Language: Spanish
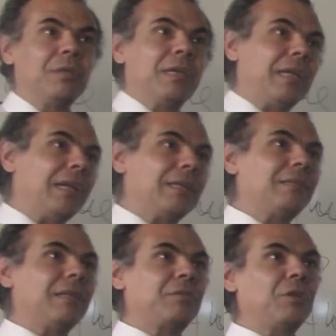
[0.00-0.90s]

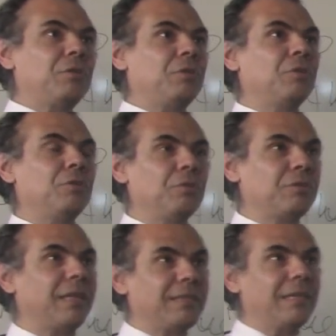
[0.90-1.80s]
jerarquización no, no, no
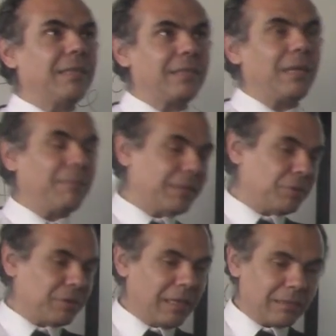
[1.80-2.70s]
sea tan extrema,
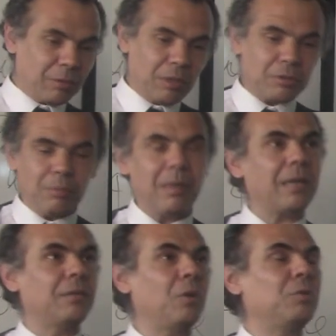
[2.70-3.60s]
entonces las aulas son
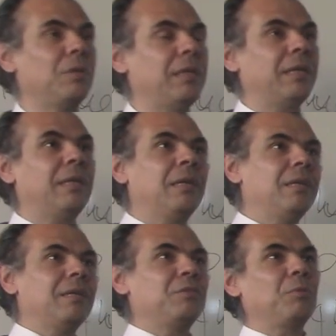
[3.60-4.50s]
más, eh,
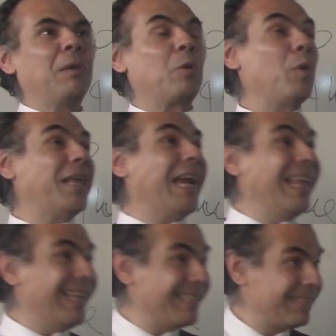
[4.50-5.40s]
son más
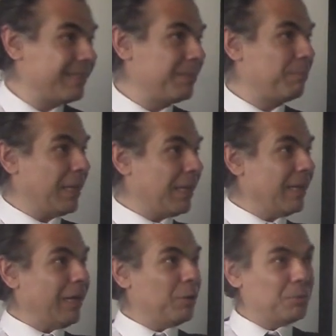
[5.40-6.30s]
cuadradas para que
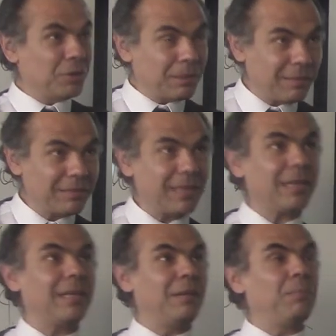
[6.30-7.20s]
el alumno esté más
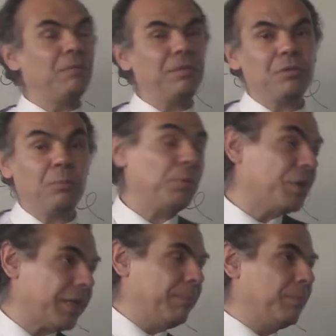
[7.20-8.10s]
cerca del profesor. Por
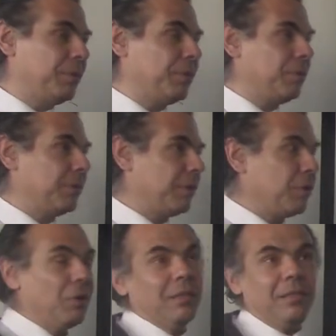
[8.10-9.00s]
ejemplo, ¿no?
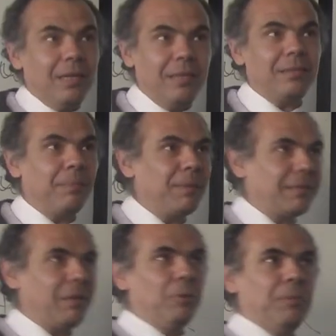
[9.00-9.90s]
Con las iglesias
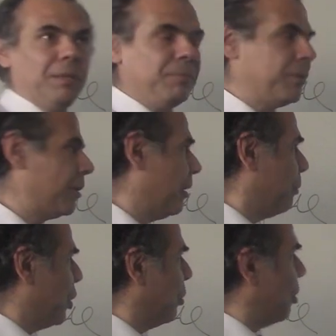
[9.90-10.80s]
pasa lo mismo.
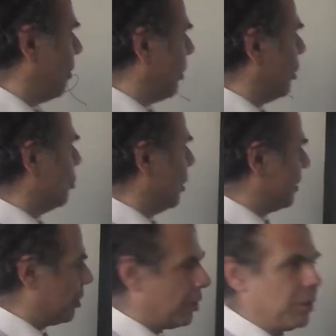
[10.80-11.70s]
Bueno, volvamos a lo
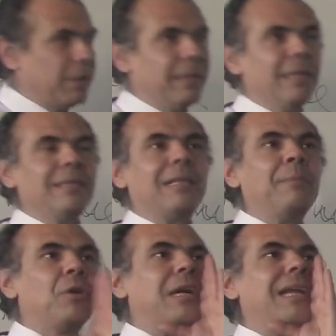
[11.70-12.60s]
nuestro.
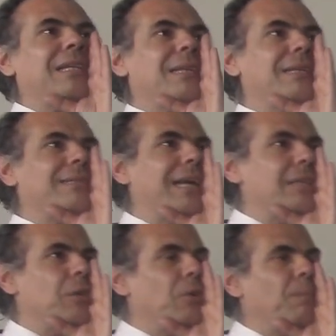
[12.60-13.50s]
Estamos
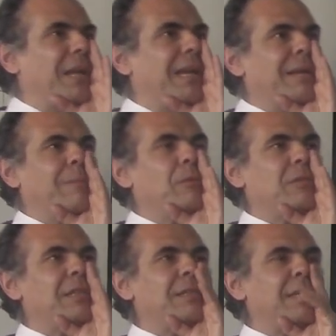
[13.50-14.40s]
caracterizando con palabras muy
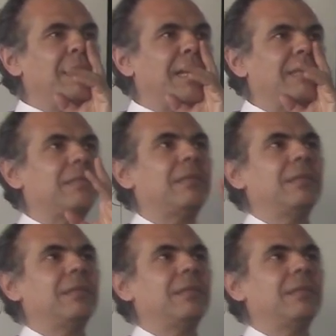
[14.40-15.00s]
sencillas